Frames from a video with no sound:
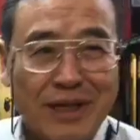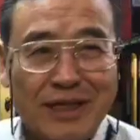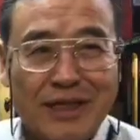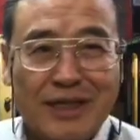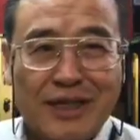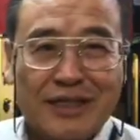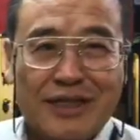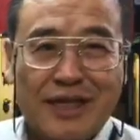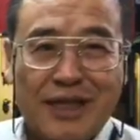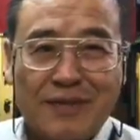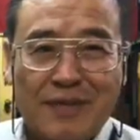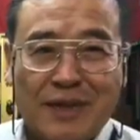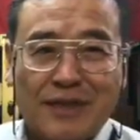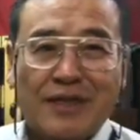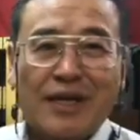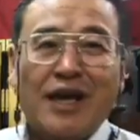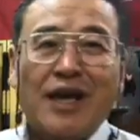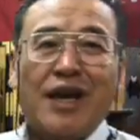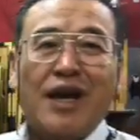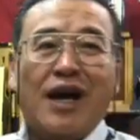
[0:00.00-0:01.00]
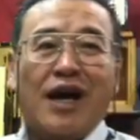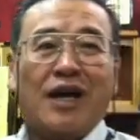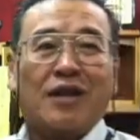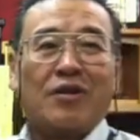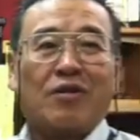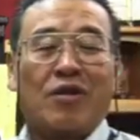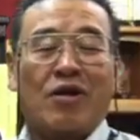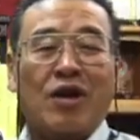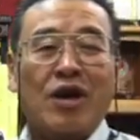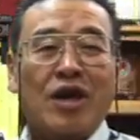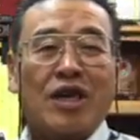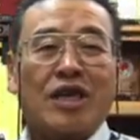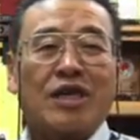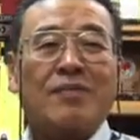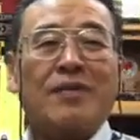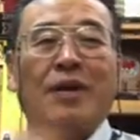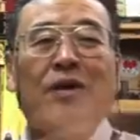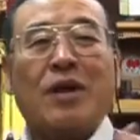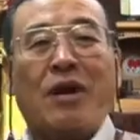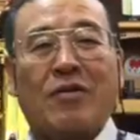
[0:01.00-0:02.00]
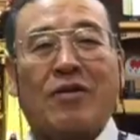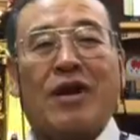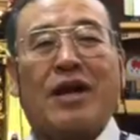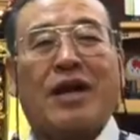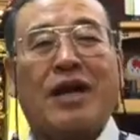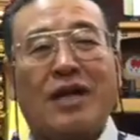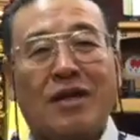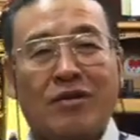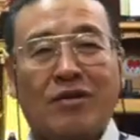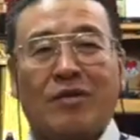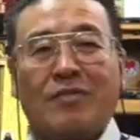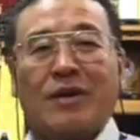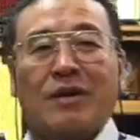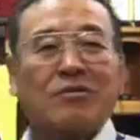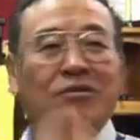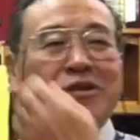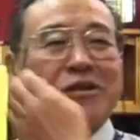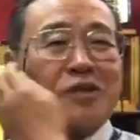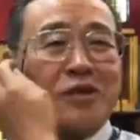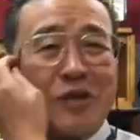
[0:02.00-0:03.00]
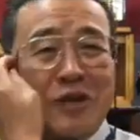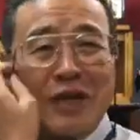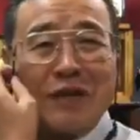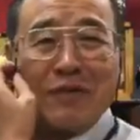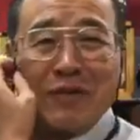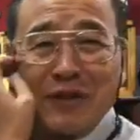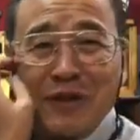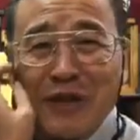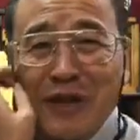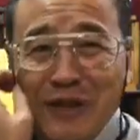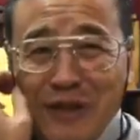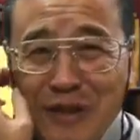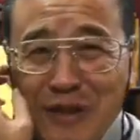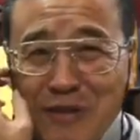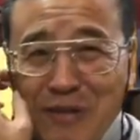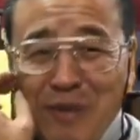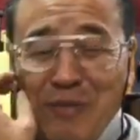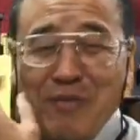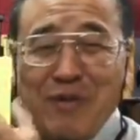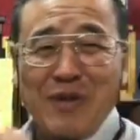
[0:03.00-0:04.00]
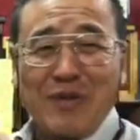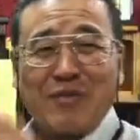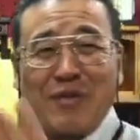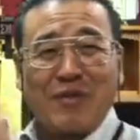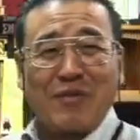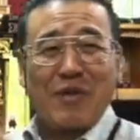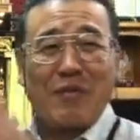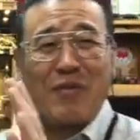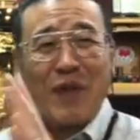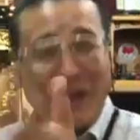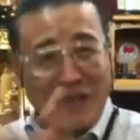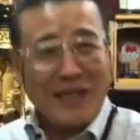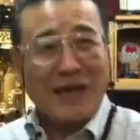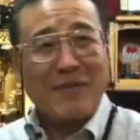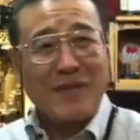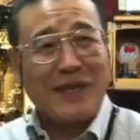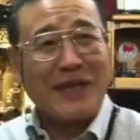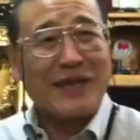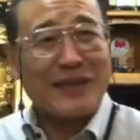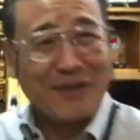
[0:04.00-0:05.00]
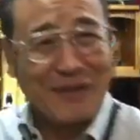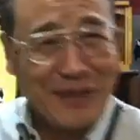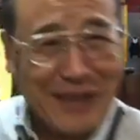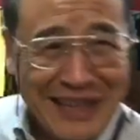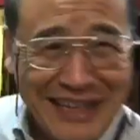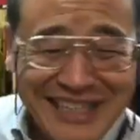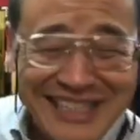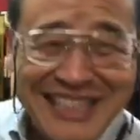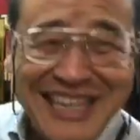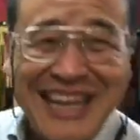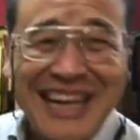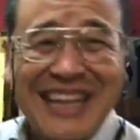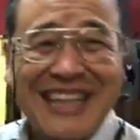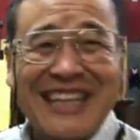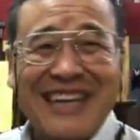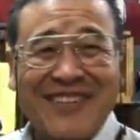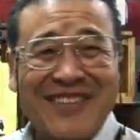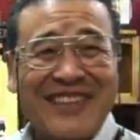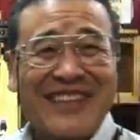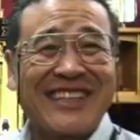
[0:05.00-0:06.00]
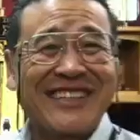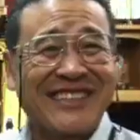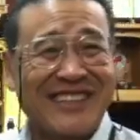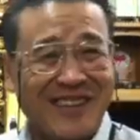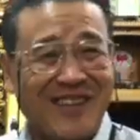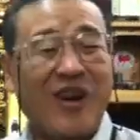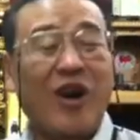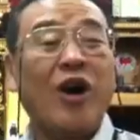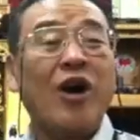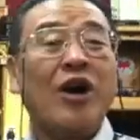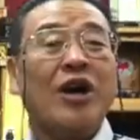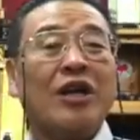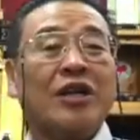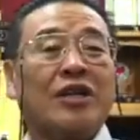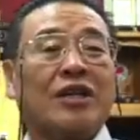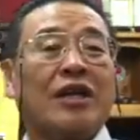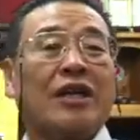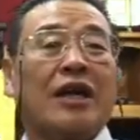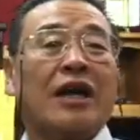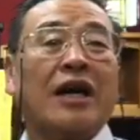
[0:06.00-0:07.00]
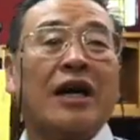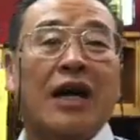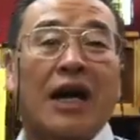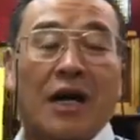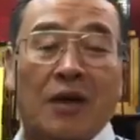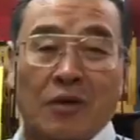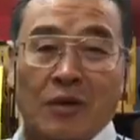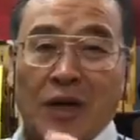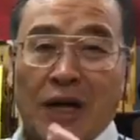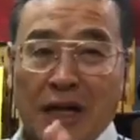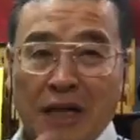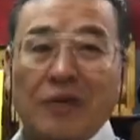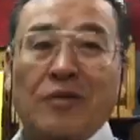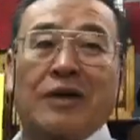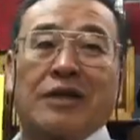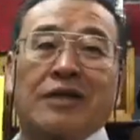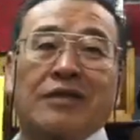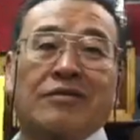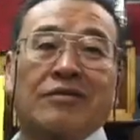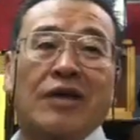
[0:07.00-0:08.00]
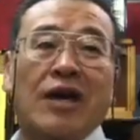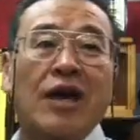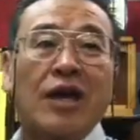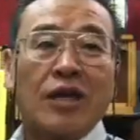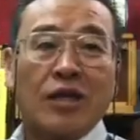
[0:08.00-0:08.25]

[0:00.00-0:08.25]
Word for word: 張ってらっしゃいます。あの、今ほら、若い子、まあ、うちの長男もそうなんですけど、今、パッて辞めたですもんね。1年半で辞めたんですけど、ただ、あの、彼はですね、